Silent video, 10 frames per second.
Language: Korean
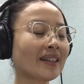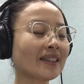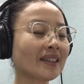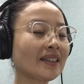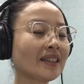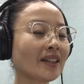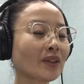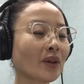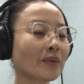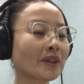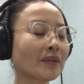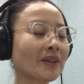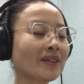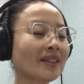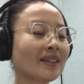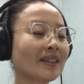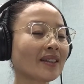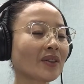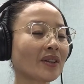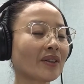진흙에서 넘어지면
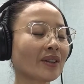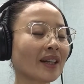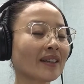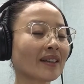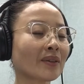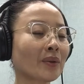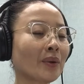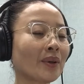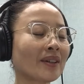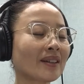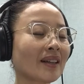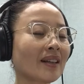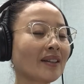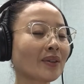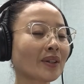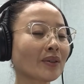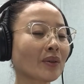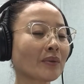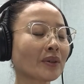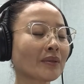진흙에서 일어나야 되고 대리석에서
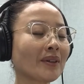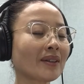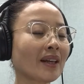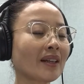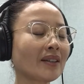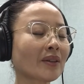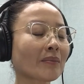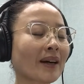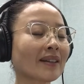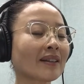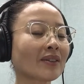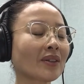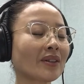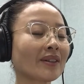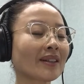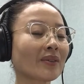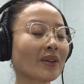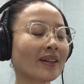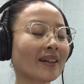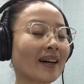넘어지면 대리석 바닥에서 일어나게
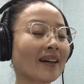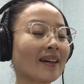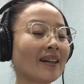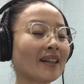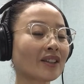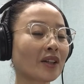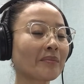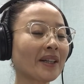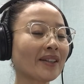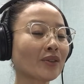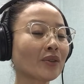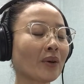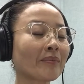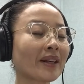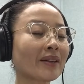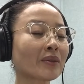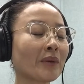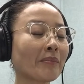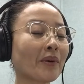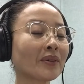된다. 그걸 피할 수는 없다고
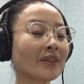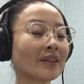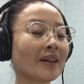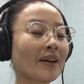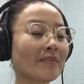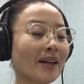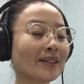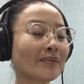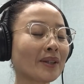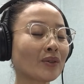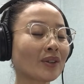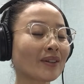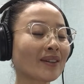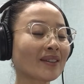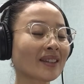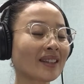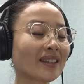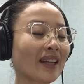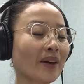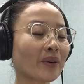몇번 말씀해 주셨던 그
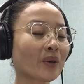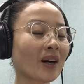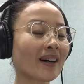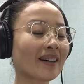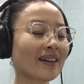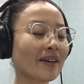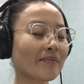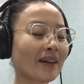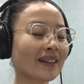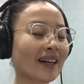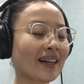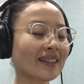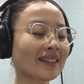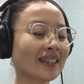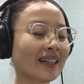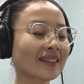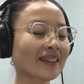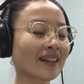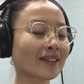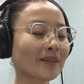내용과 맞닿아 있지
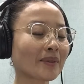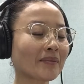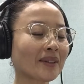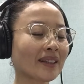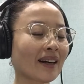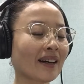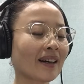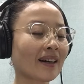않은가 싶습니다.